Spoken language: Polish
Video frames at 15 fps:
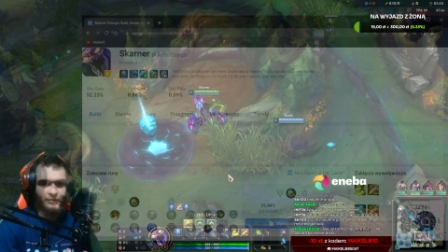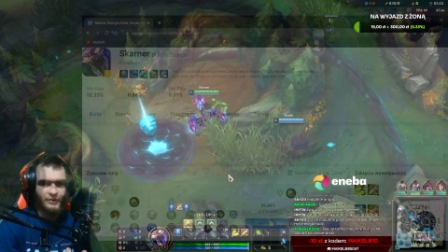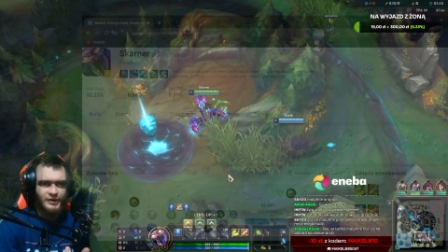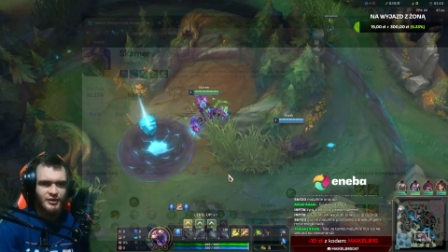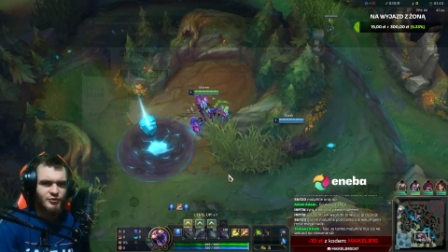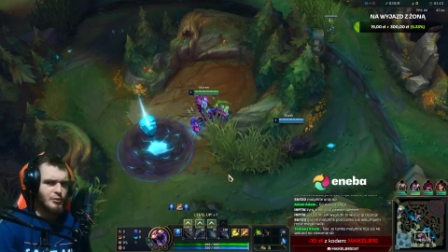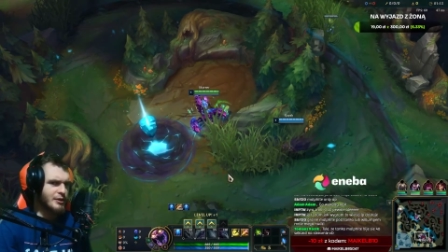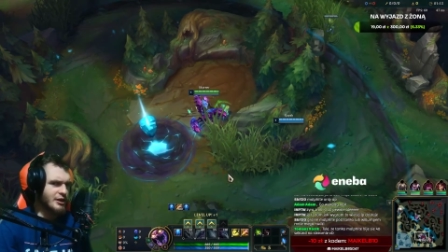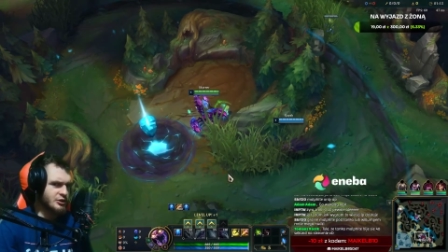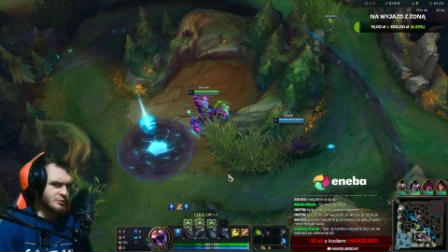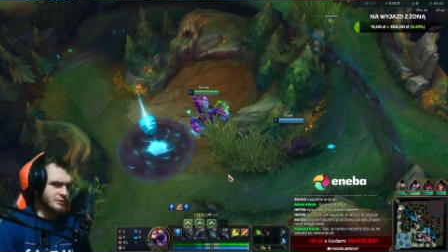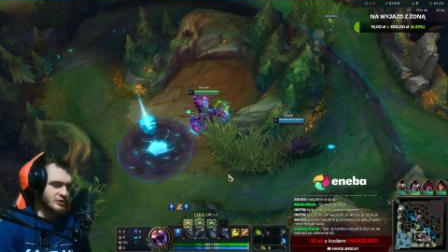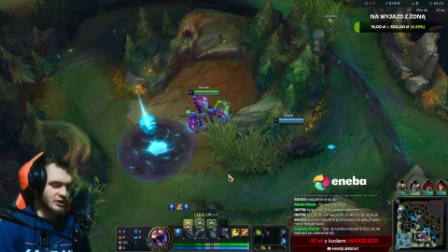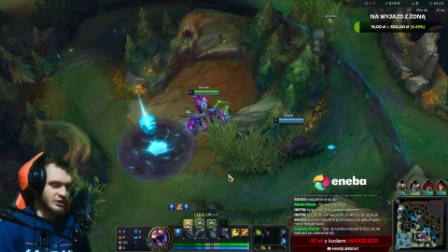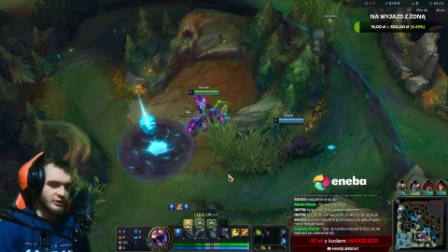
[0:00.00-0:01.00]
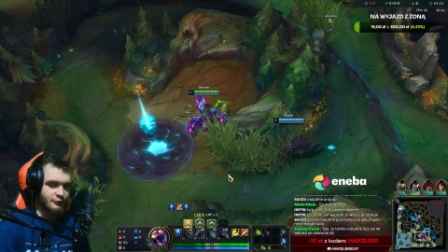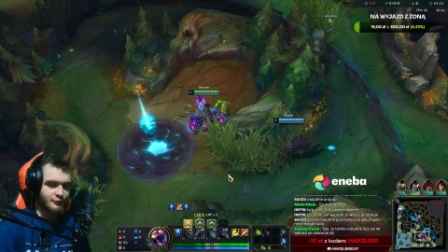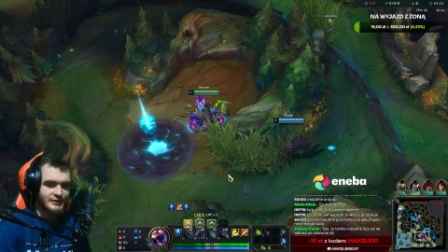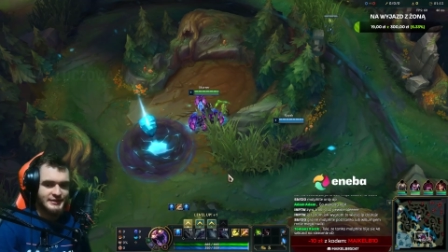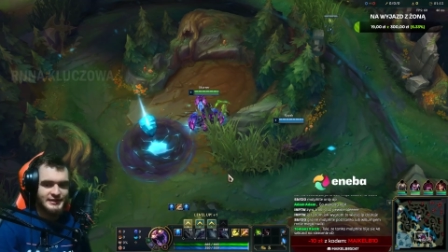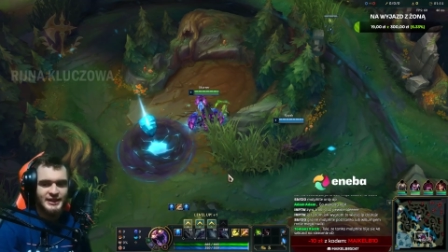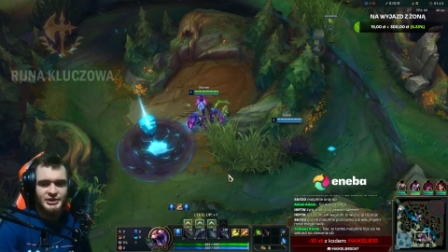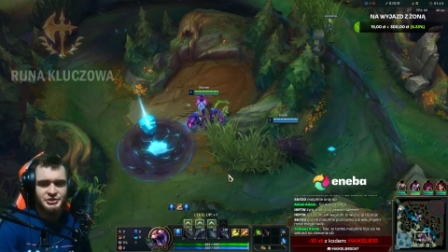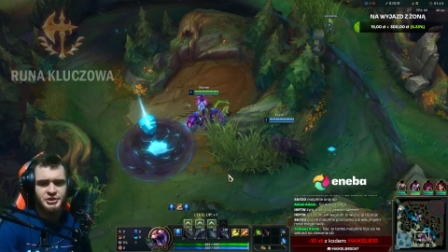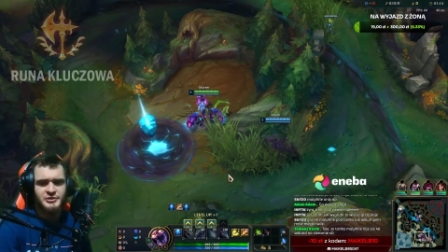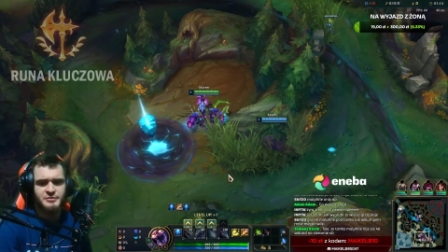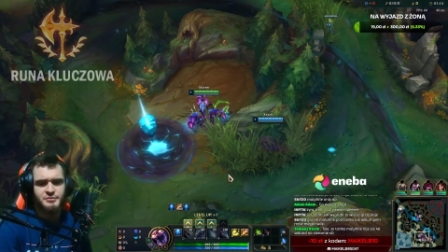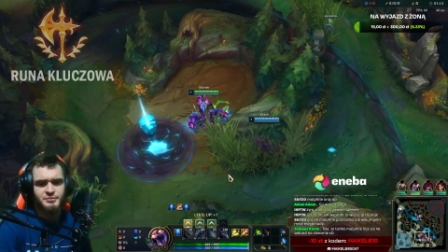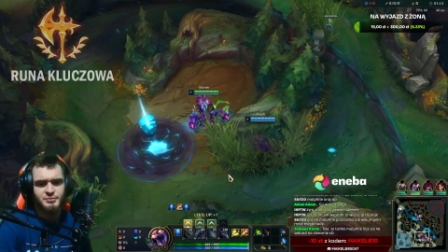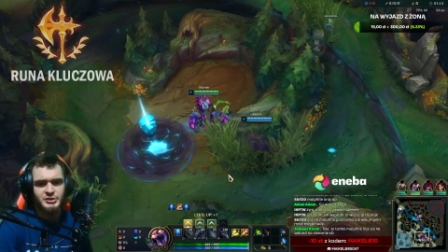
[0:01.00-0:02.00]
Nie wybraliśmy żadnych face
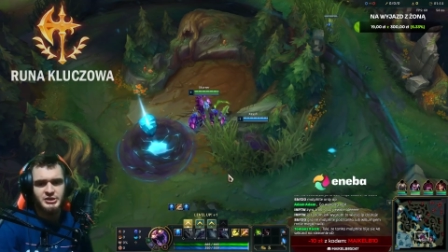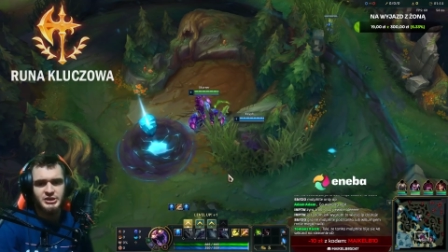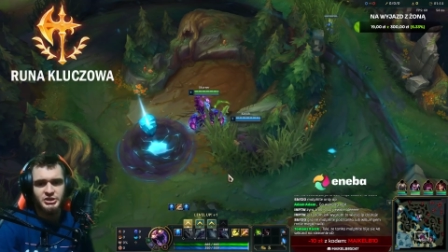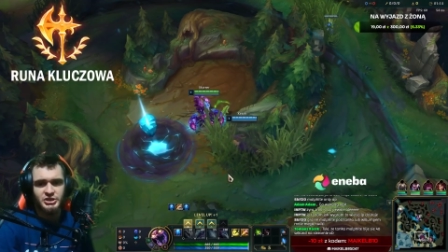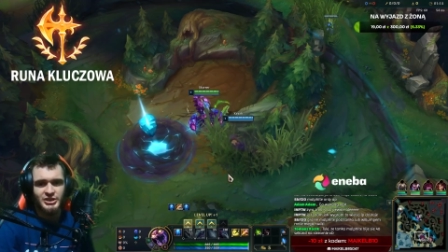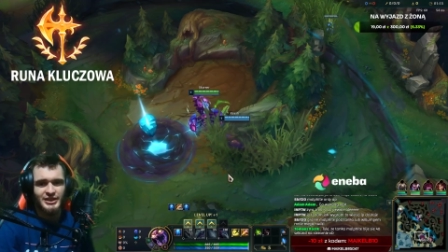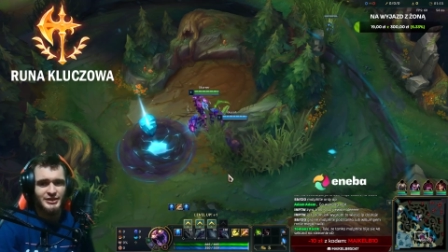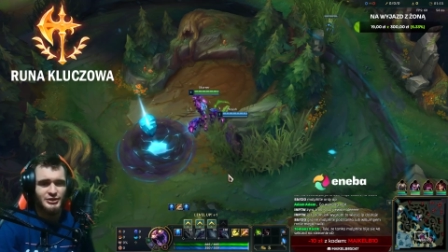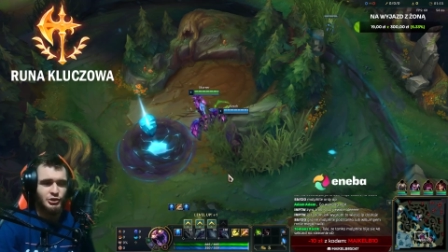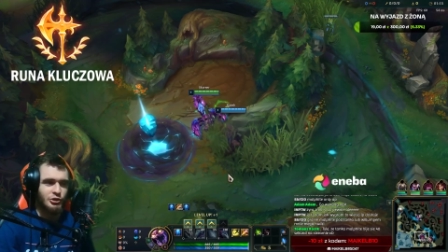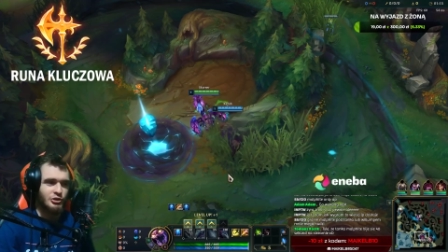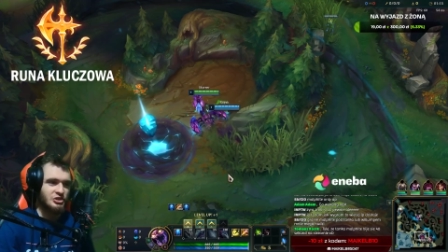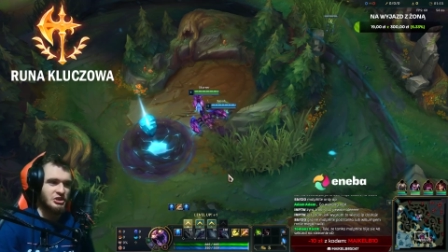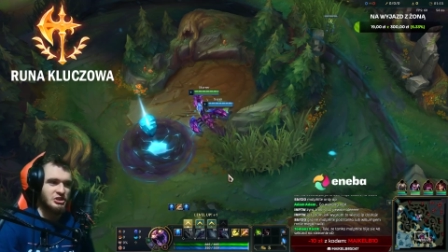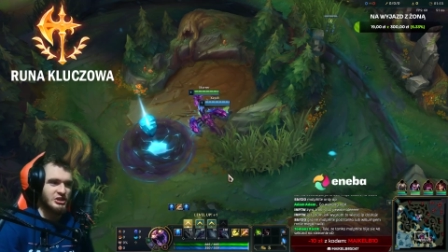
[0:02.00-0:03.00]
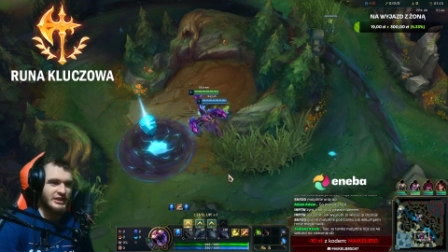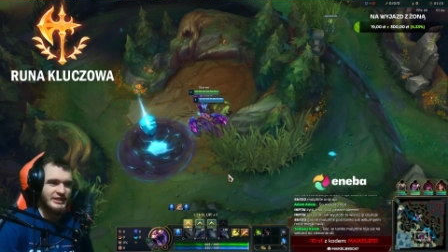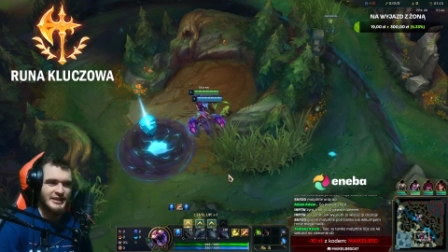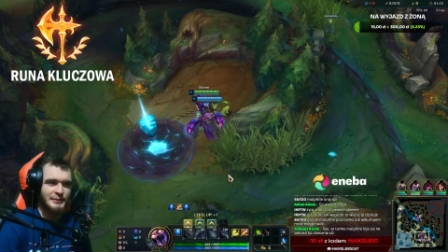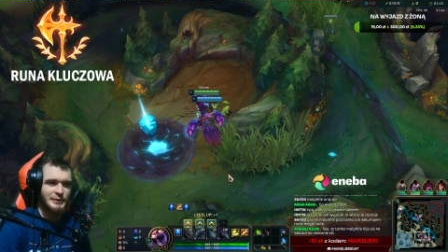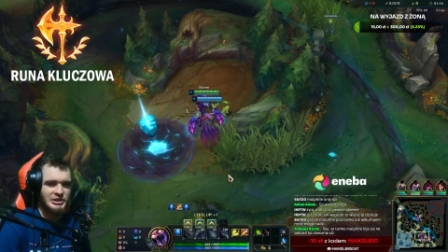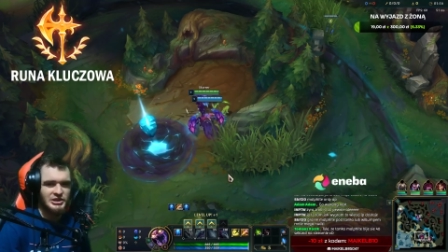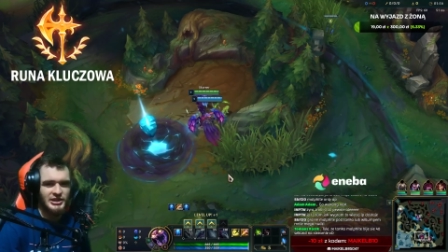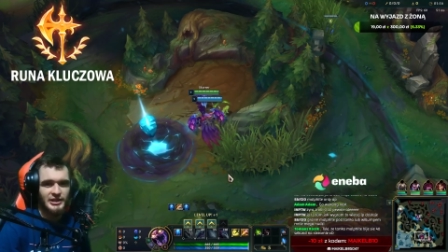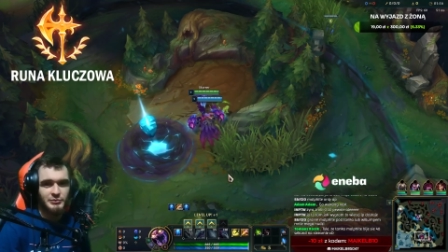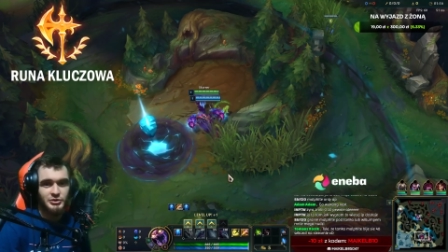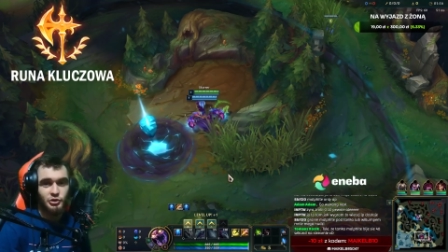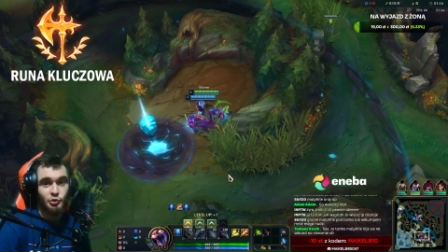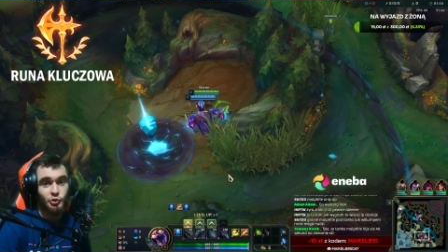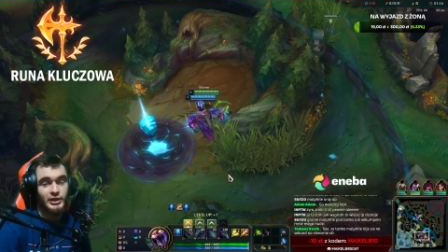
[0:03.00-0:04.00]
rushów. Myślę, że troszeczkę damage'a nam
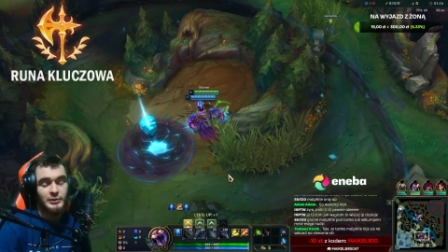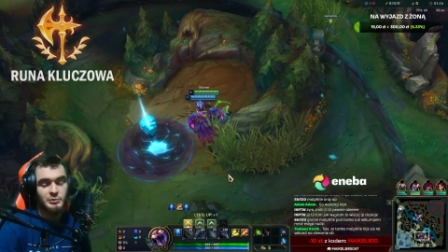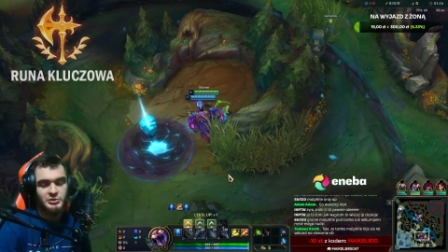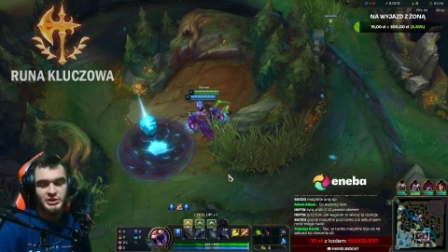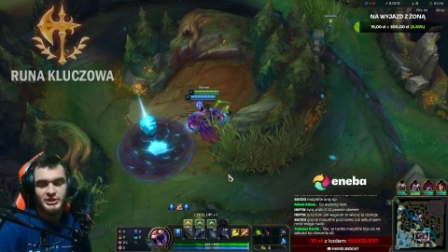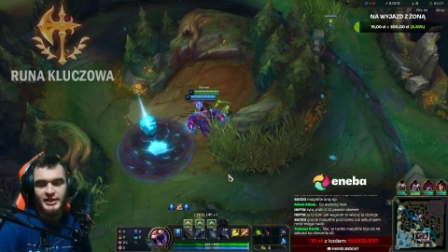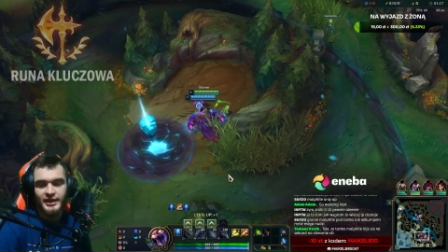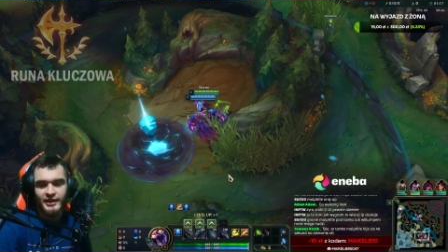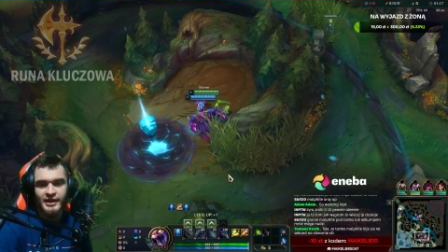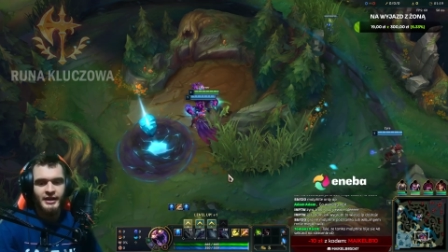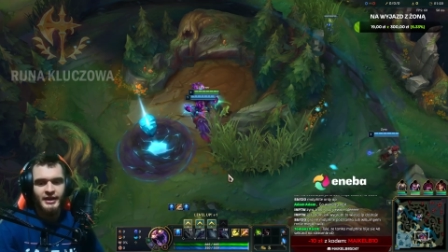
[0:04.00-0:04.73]
się tutaj przyda.